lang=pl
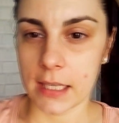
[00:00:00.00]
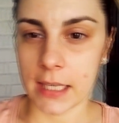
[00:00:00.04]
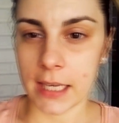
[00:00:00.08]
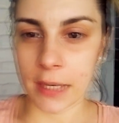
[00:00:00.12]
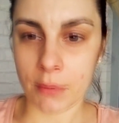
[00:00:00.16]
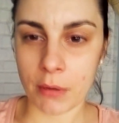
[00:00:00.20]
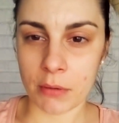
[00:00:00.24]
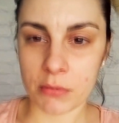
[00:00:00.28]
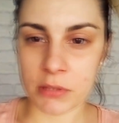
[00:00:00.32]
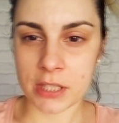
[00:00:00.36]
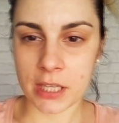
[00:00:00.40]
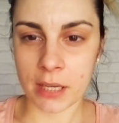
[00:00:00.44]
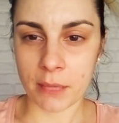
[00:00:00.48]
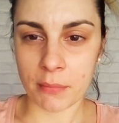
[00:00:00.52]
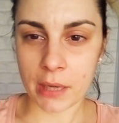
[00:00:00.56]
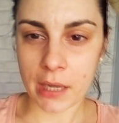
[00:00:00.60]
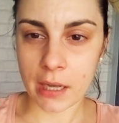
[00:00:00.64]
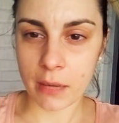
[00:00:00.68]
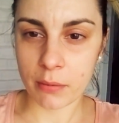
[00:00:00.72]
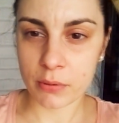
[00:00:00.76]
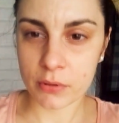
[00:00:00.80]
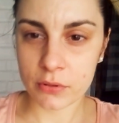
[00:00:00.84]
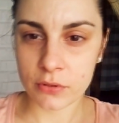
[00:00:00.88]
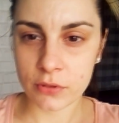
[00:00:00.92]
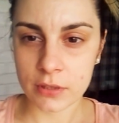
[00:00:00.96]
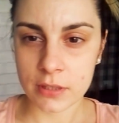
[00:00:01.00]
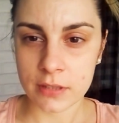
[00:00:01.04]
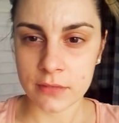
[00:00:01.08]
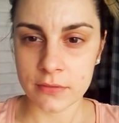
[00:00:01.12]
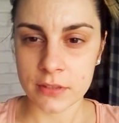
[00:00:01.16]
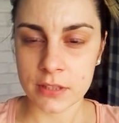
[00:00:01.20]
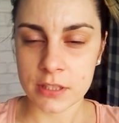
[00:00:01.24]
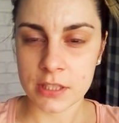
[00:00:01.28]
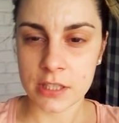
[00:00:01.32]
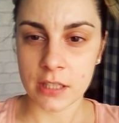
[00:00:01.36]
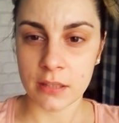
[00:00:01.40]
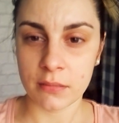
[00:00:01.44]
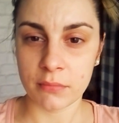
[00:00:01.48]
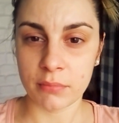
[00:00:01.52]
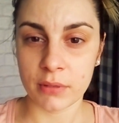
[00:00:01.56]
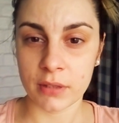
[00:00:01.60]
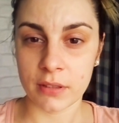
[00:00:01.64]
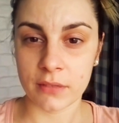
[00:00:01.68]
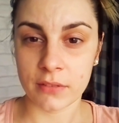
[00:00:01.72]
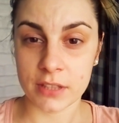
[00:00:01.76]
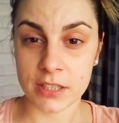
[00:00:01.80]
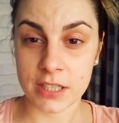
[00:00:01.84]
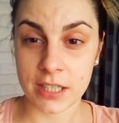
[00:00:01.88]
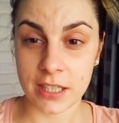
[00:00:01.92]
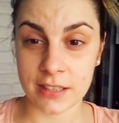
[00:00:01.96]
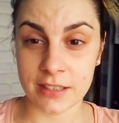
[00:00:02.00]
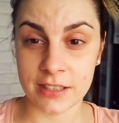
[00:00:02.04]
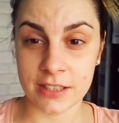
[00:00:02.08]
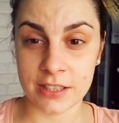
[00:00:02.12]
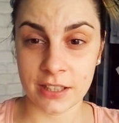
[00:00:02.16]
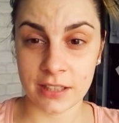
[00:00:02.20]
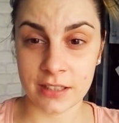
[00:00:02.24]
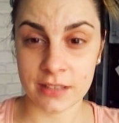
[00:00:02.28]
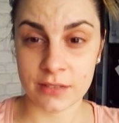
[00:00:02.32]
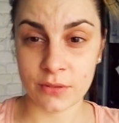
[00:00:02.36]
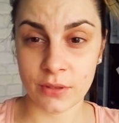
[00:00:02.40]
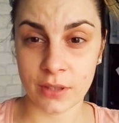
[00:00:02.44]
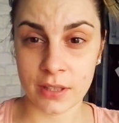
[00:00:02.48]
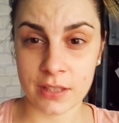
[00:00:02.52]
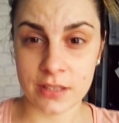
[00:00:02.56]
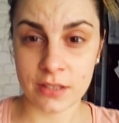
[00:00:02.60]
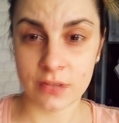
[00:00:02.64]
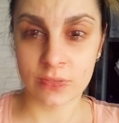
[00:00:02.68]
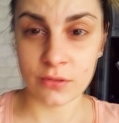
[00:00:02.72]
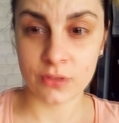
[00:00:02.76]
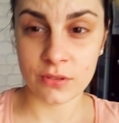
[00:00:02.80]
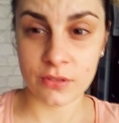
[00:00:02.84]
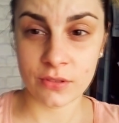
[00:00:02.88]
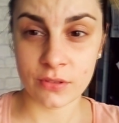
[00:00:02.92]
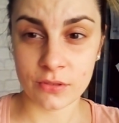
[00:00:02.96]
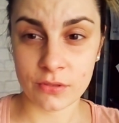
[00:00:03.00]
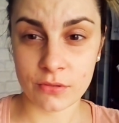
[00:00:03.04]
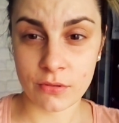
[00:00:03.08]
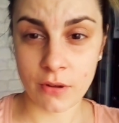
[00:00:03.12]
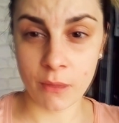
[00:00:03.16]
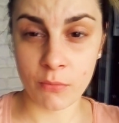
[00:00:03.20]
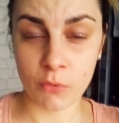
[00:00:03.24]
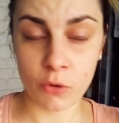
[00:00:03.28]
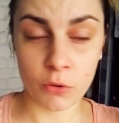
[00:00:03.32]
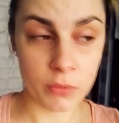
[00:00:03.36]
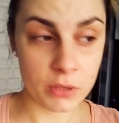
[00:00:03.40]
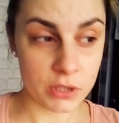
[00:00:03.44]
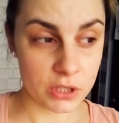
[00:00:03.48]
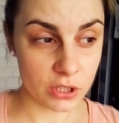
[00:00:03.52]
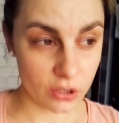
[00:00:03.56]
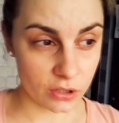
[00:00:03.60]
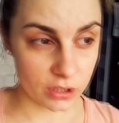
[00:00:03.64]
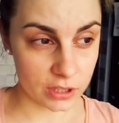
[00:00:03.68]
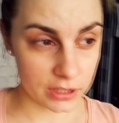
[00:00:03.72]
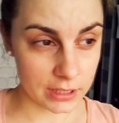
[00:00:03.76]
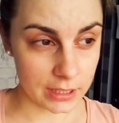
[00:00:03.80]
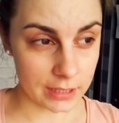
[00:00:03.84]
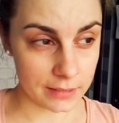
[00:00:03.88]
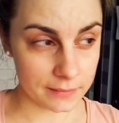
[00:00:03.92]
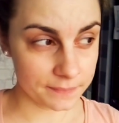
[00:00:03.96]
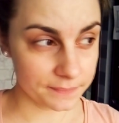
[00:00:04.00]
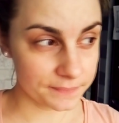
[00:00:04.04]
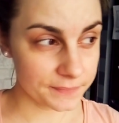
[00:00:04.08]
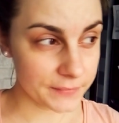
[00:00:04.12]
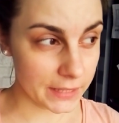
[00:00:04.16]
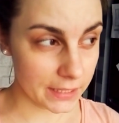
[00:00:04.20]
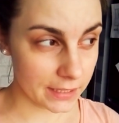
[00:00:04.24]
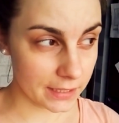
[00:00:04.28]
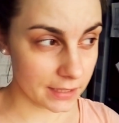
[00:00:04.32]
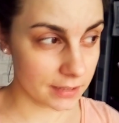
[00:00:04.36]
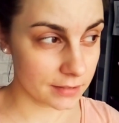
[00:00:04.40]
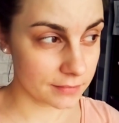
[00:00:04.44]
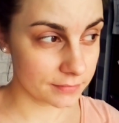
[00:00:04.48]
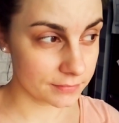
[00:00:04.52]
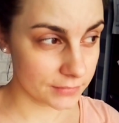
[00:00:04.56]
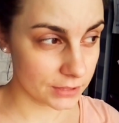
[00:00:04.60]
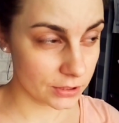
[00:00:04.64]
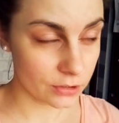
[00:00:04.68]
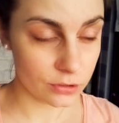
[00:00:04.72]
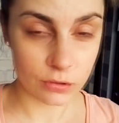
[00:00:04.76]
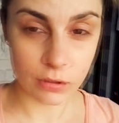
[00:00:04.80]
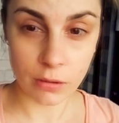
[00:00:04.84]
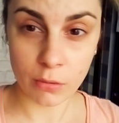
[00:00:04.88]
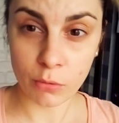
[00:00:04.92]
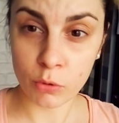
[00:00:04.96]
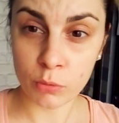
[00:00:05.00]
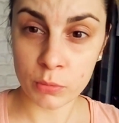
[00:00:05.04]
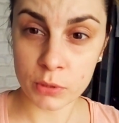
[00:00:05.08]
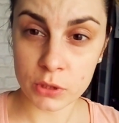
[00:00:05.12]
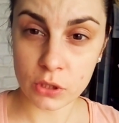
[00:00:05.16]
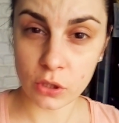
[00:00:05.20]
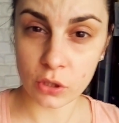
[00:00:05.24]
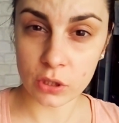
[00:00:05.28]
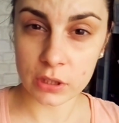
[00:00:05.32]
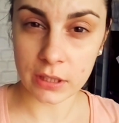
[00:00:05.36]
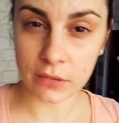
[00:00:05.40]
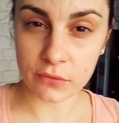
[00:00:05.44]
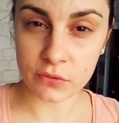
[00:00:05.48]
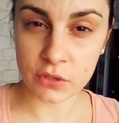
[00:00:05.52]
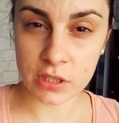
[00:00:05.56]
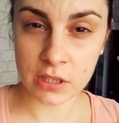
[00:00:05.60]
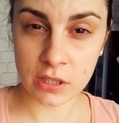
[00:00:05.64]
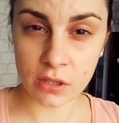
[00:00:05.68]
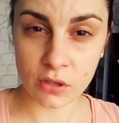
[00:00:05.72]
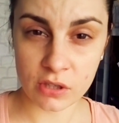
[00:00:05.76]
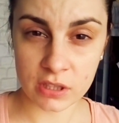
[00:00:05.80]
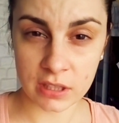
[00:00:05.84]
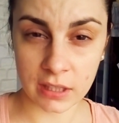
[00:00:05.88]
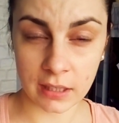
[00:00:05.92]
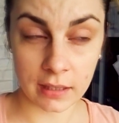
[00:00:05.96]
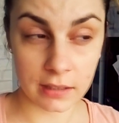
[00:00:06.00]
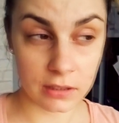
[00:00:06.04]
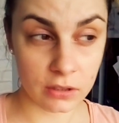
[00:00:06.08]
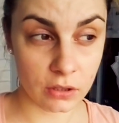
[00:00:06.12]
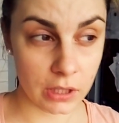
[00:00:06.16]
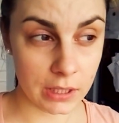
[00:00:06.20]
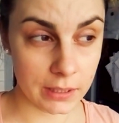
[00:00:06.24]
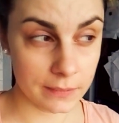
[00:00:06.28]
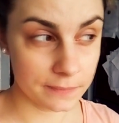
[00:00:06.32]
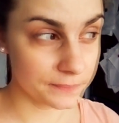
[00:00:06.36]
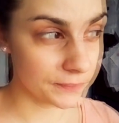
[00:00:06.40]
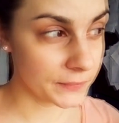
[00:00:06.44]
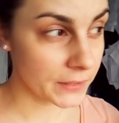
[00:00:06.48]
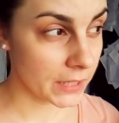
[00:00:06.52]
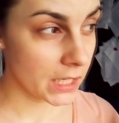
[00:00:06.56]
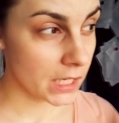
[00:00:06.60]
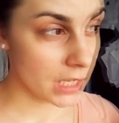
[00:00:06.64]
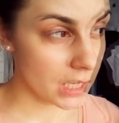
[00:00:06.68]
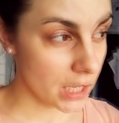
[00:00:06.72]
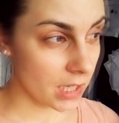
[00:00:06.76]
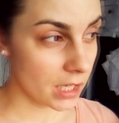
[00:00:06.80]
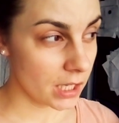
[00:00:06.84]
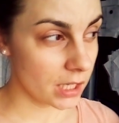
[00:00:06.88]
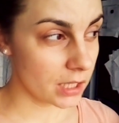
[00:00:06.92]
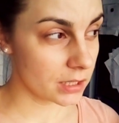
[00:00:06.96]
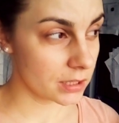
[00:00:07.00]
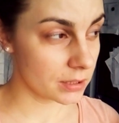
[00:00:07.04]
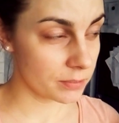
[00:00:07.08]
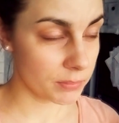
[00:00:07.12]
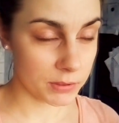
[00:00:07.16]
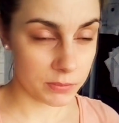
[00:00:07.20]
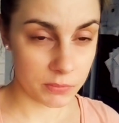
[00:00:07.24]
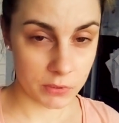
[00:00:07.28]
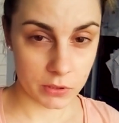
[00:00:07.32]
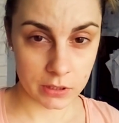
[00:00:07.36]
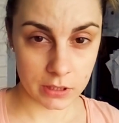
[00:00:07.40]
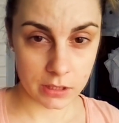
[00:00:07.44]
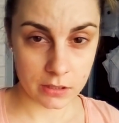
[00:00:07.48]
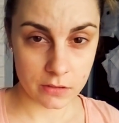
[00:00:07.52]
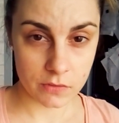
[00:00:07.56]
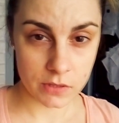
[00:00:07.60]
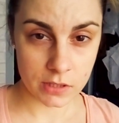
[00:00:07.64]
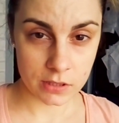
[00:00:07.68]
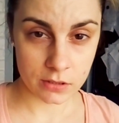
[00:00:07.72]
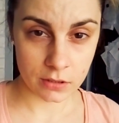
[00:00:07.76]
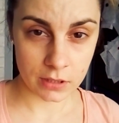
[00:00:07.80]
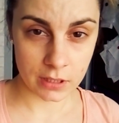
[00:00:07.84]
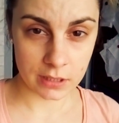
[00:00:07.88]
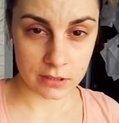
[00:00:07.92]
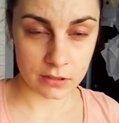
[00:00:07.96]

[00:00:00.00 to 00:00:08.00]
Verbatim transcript: Ja mam dzisiaj mega produktywny dzień, ponieważ ja dzisiaj, słuchajcie, już zdążyłam umyć okna, tak, zdążyłam umyć okna, wszystkie okna na dole. Y, posprzątać wszystko